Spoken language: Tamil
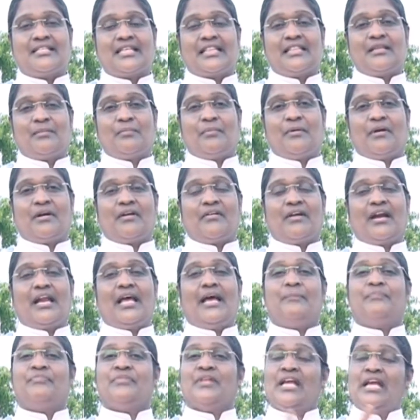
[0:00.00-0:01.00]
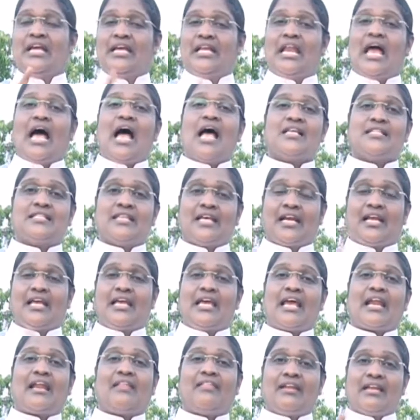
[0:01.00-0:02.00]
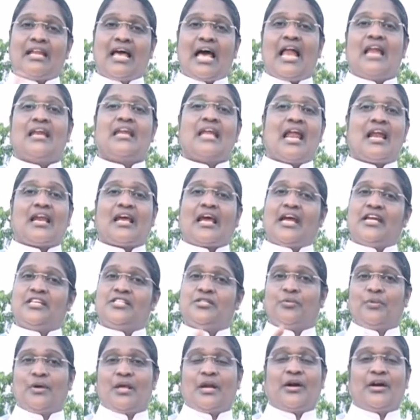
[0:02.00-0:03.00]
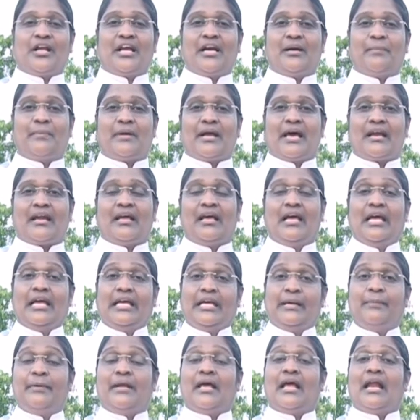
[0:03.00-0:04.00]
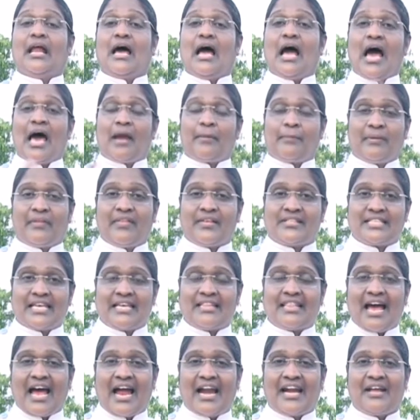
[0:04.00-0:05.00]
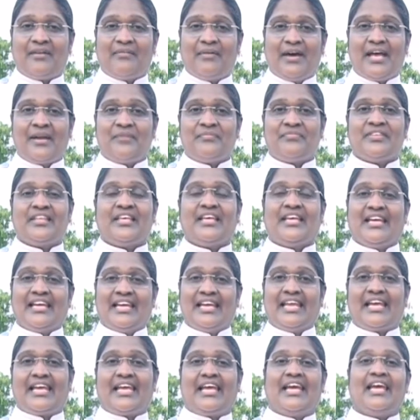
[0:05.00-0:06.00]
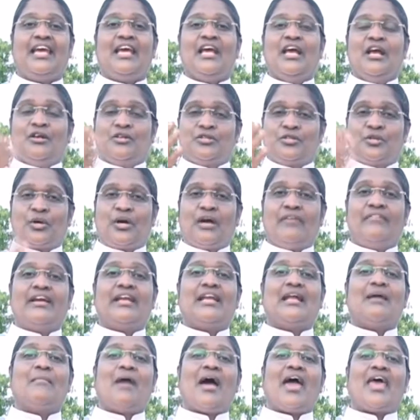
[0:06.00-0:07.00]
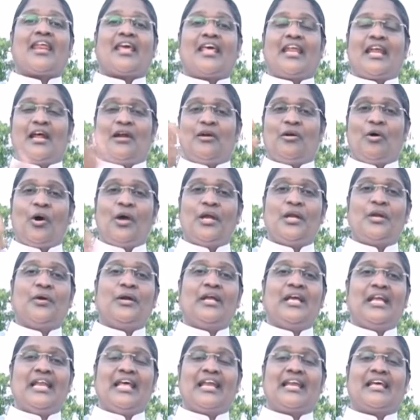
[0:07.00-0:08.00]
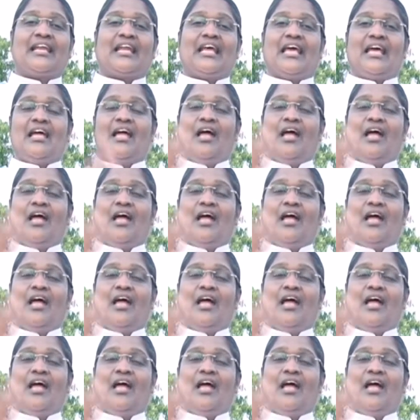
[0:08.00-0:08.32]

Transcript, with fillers: செத்து போனவங்கள லாசரு இறந்து நாலு நாள் கழிச்சு உயிரோடு எழுப்புறாரு இப்படியெல்லாம் அற்புதம் செய்த ஆண்டவர் இன்னைக்கு சுகவீனமாக இருக்கிற நோய் நொடியில் இருக்கிற